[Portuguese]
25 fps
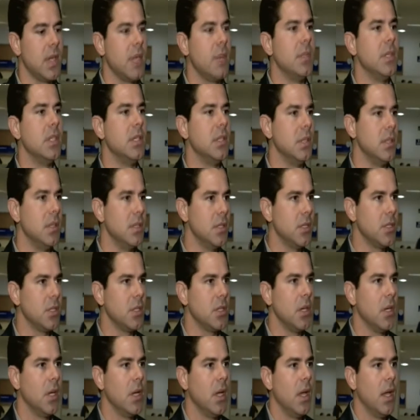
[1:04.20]
medidas,
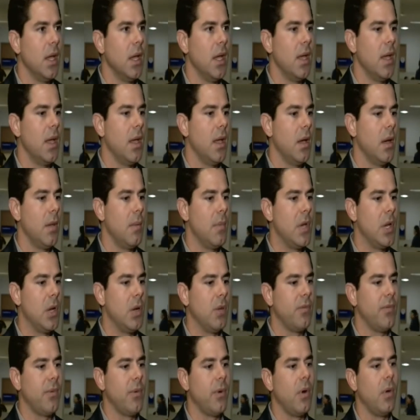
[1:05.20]
é a
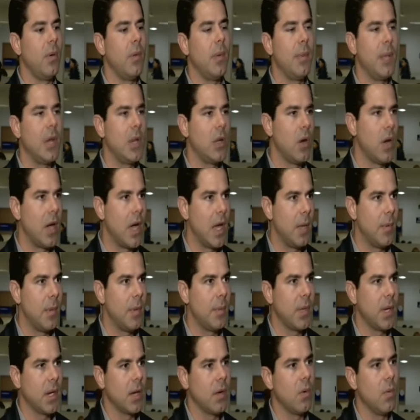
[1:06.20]
melhor forma, a melhor arma
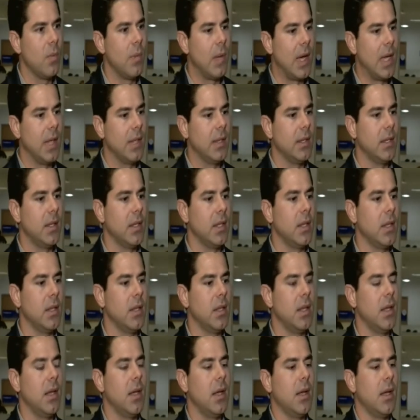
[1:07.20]
para combate,
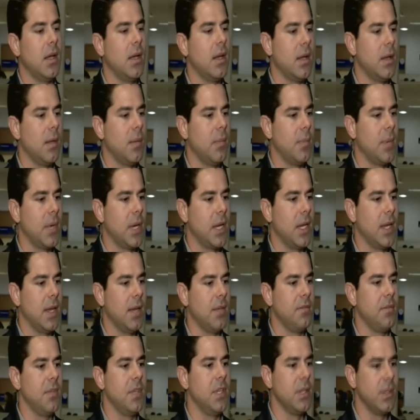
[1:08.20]
para que
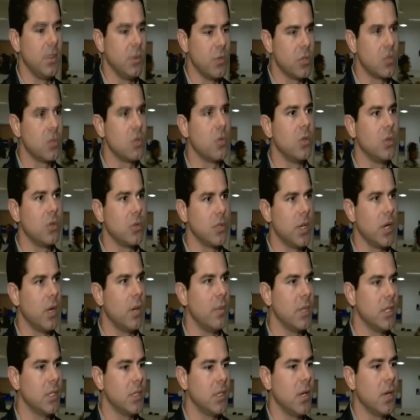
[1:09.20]
evite os surtos
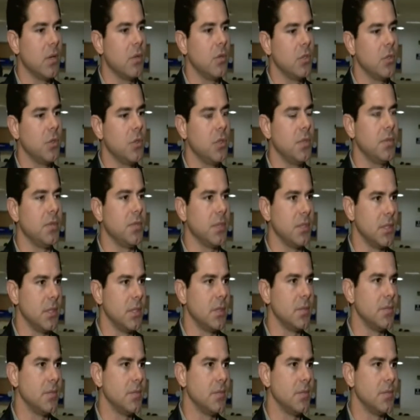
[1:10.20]
realmente da conjuntivite.